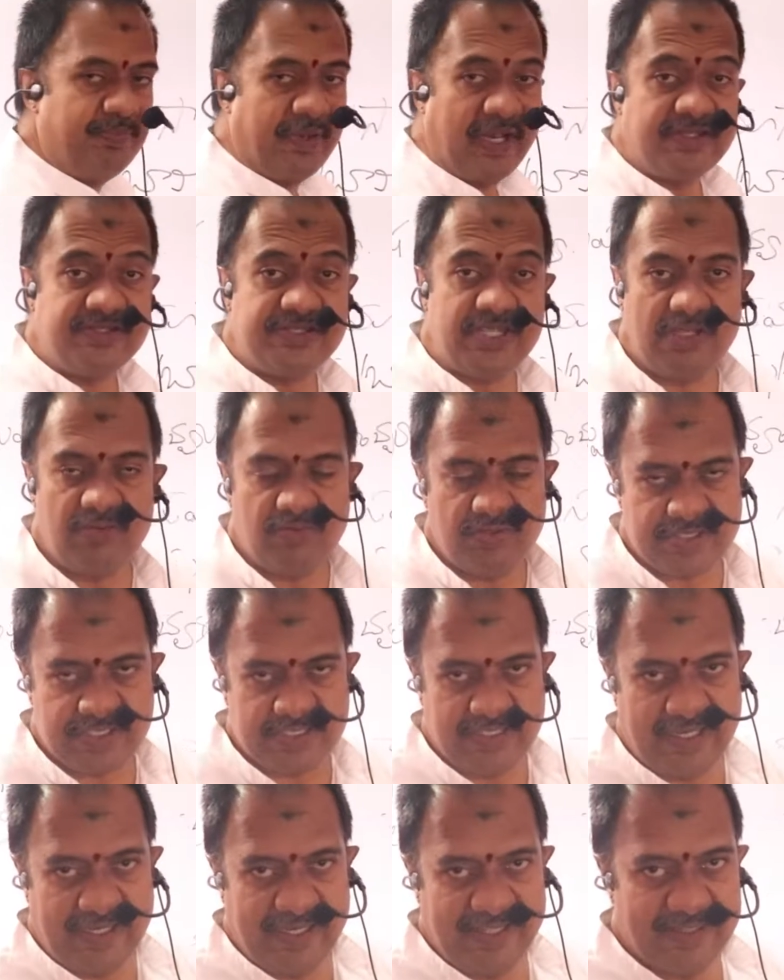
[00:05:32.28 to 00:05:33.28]
ప్రత్యయం
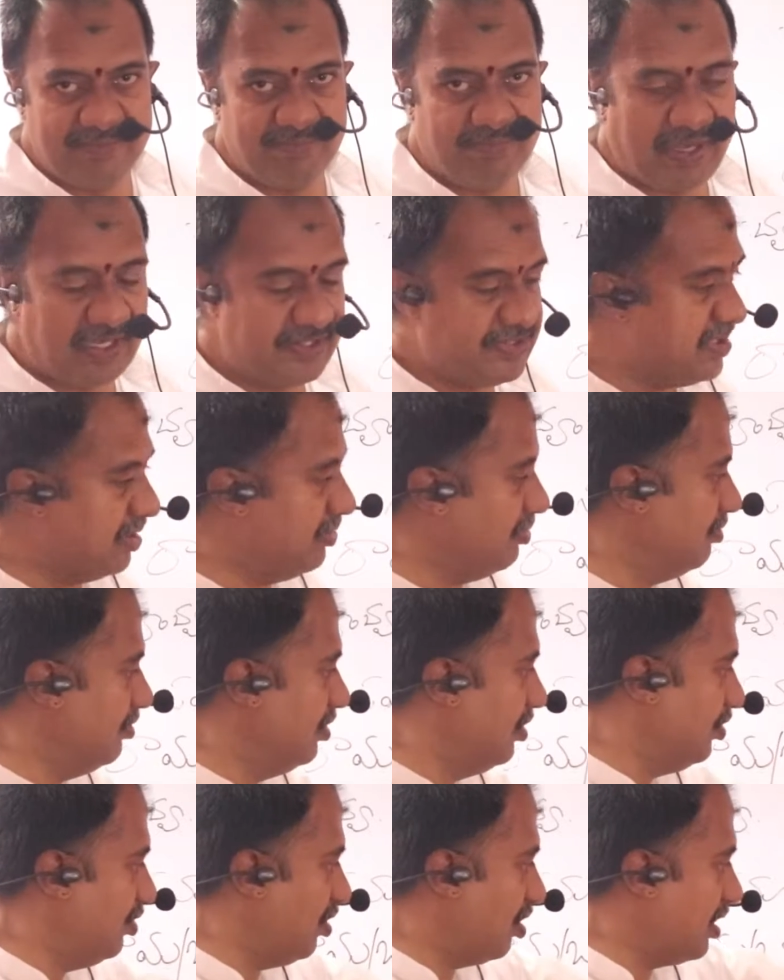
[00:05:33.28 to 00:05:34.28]
వచ్చిందండి ప్రత్యయం
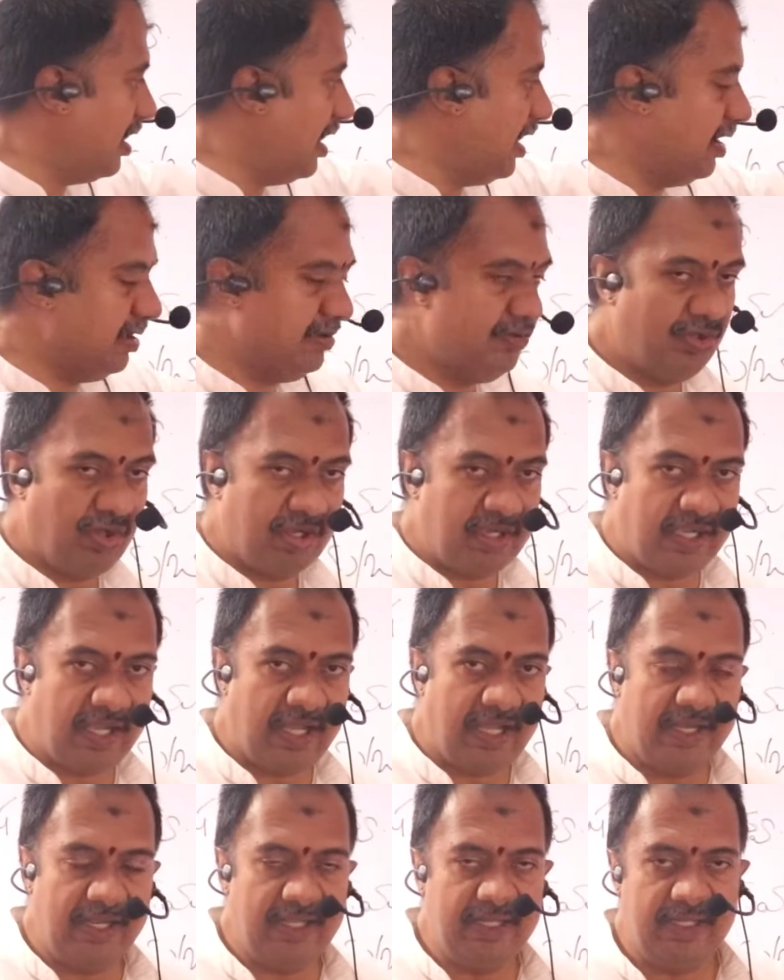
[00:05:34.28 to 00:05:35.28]
యొక్క యొక్క
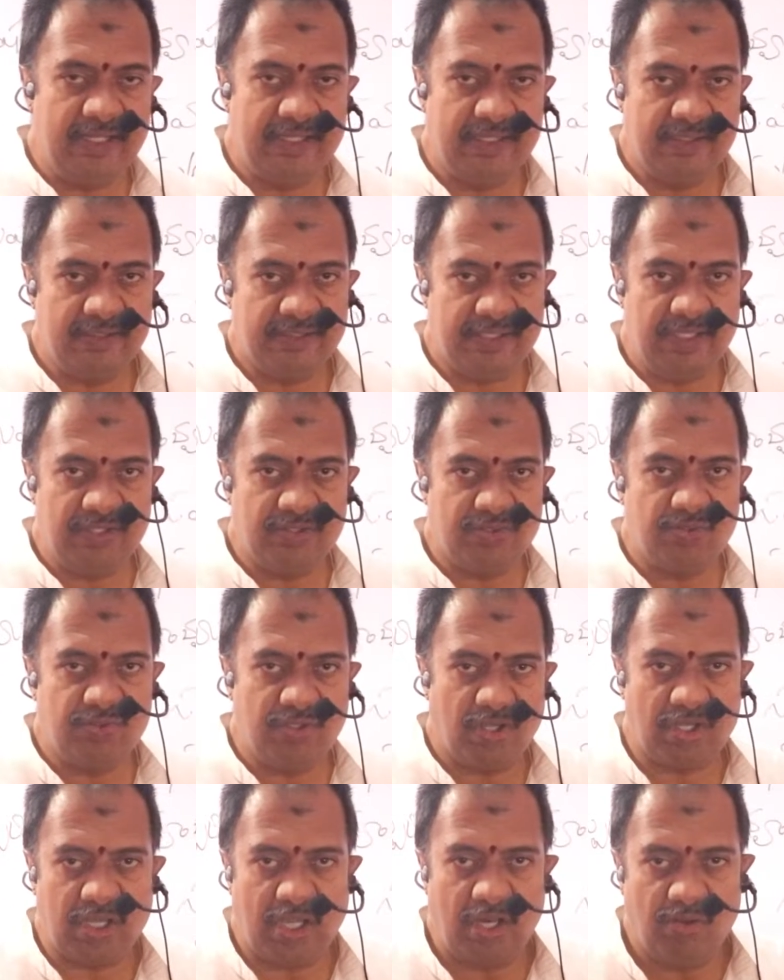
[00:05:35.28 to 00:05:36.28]
అనేది కీకు
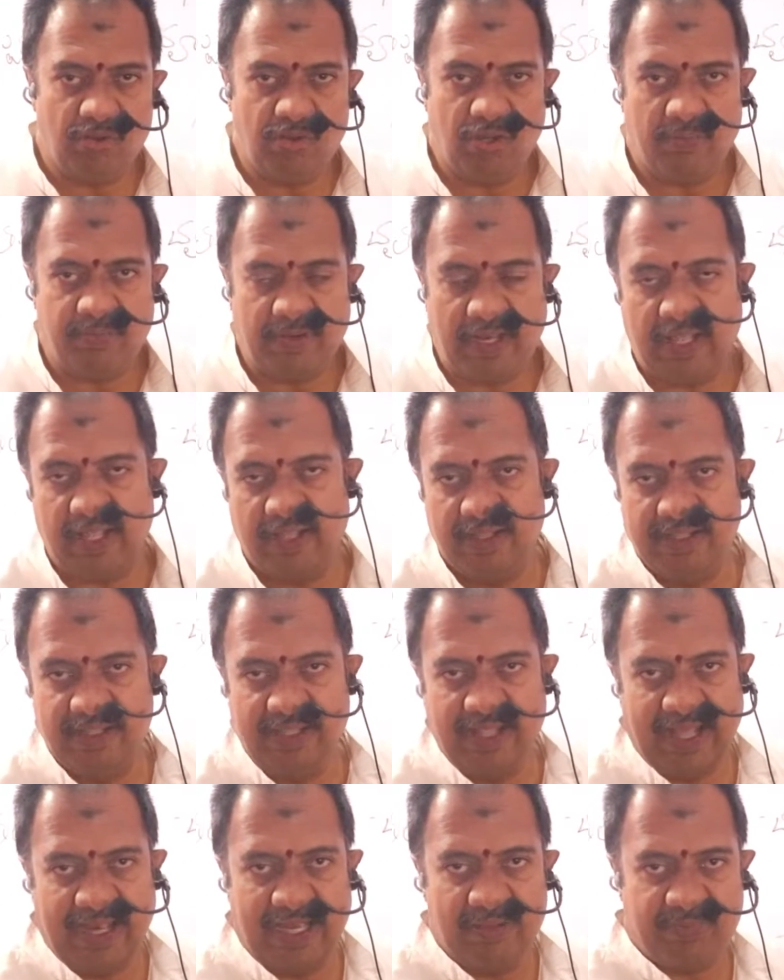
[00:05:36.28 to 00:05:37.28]
యొక్క లోపల
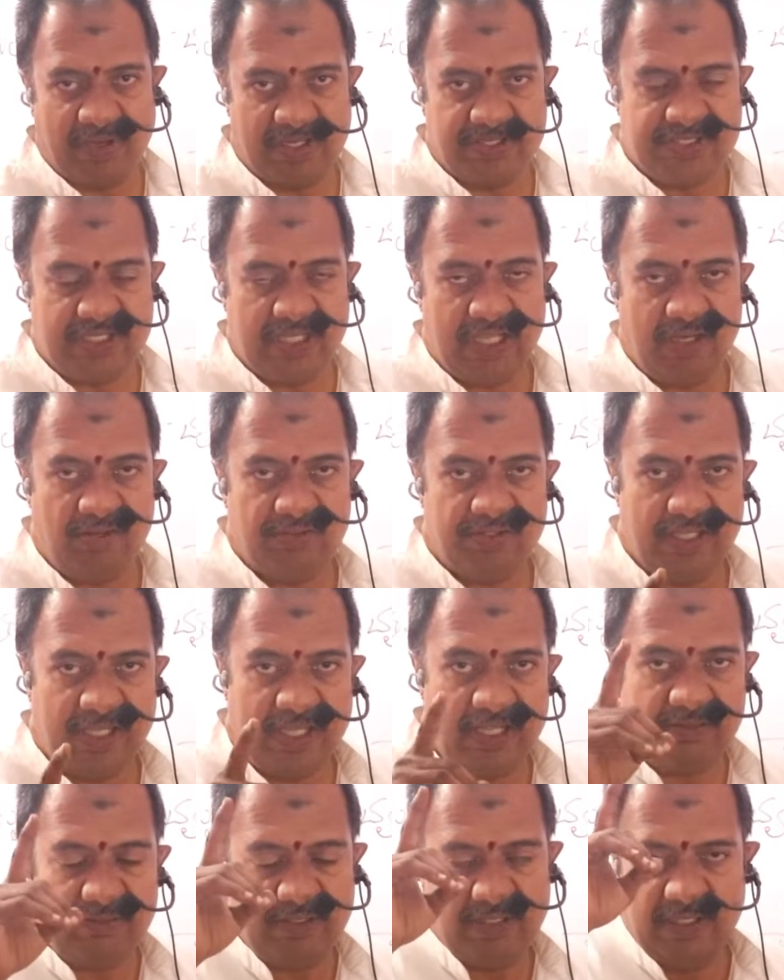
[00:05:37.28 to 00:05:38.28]
అనే ప్రత్యయాలు
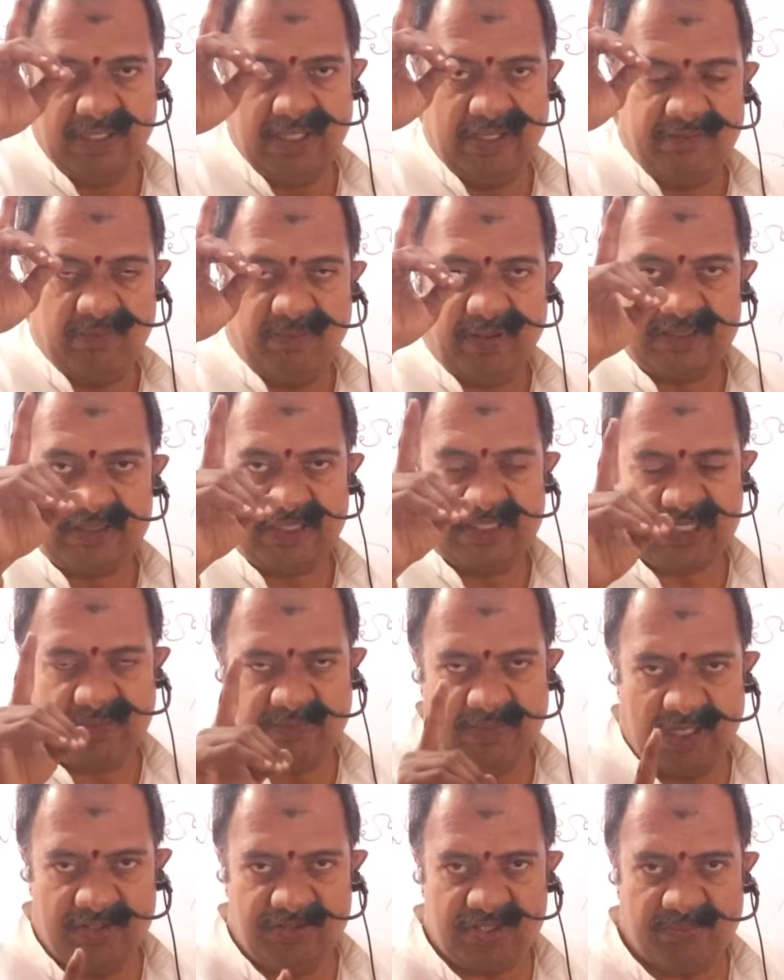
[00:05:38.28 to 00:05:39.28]
ఏ విభక్తికి
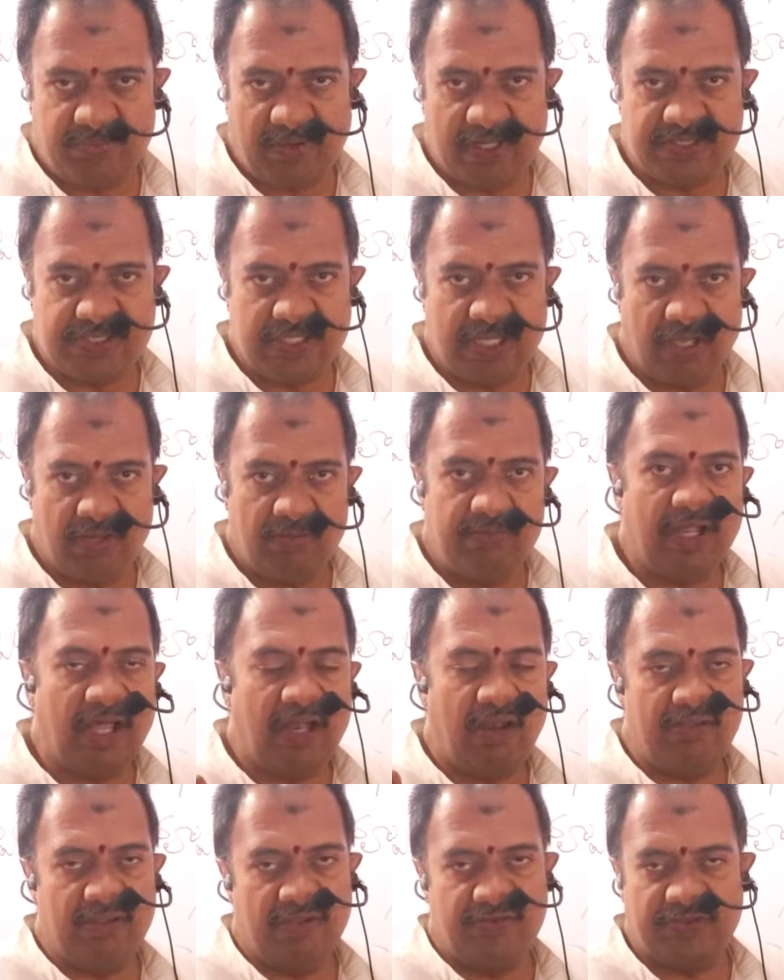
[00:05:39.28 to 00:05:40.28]
సంబంధించిన ప్రత్యయాలు మనం
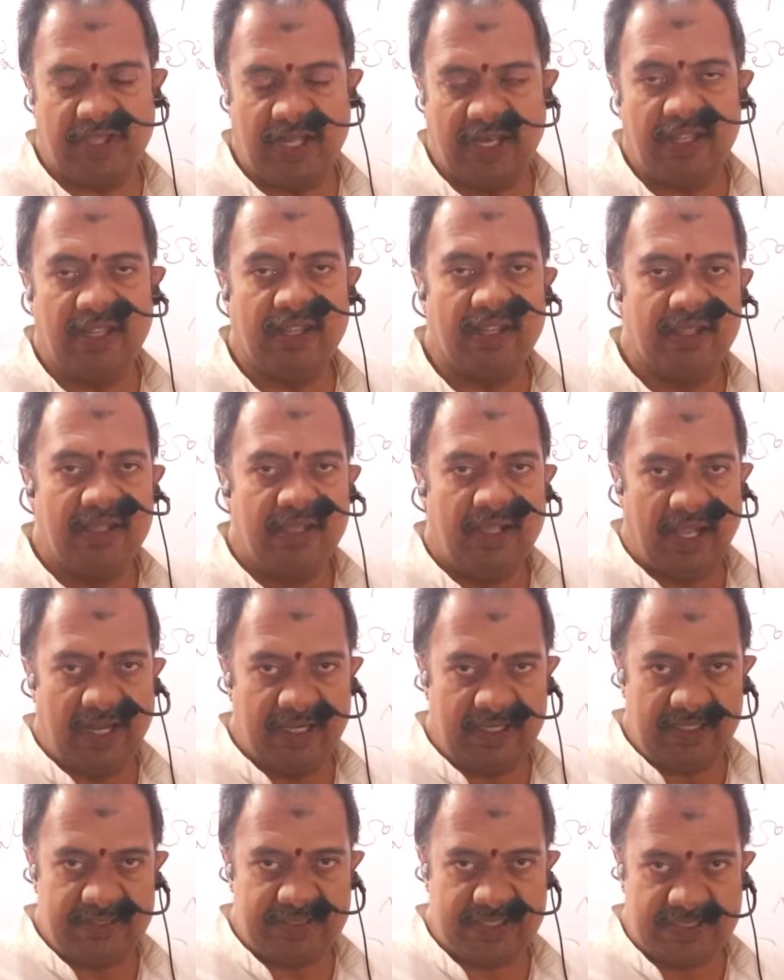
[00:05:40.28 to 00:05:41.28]
ఆలోచించాలి
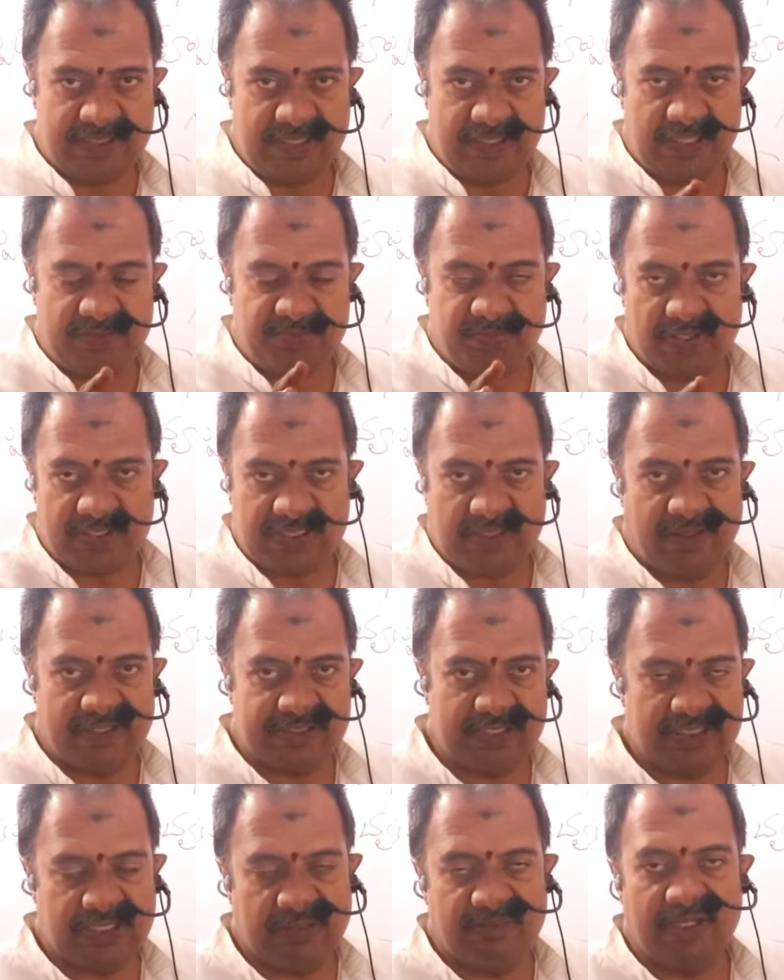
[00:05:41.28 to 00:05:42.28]
అంటే షష్ఠి తత్పురుష
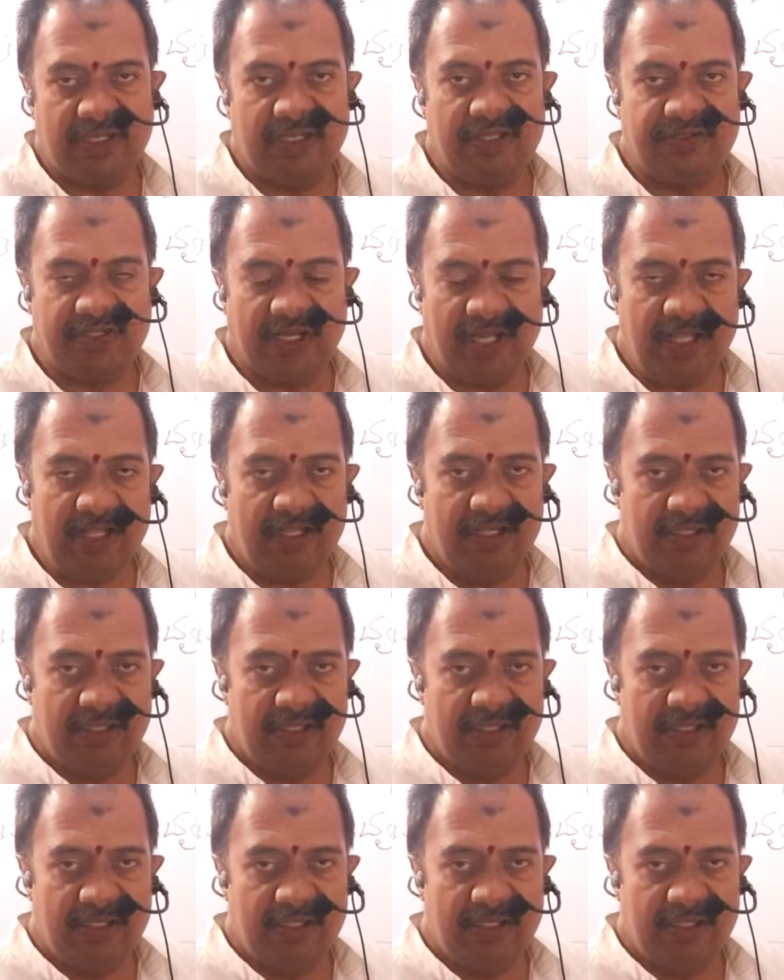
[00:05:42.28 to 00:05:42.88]
సమాసానికి సంబంధించిన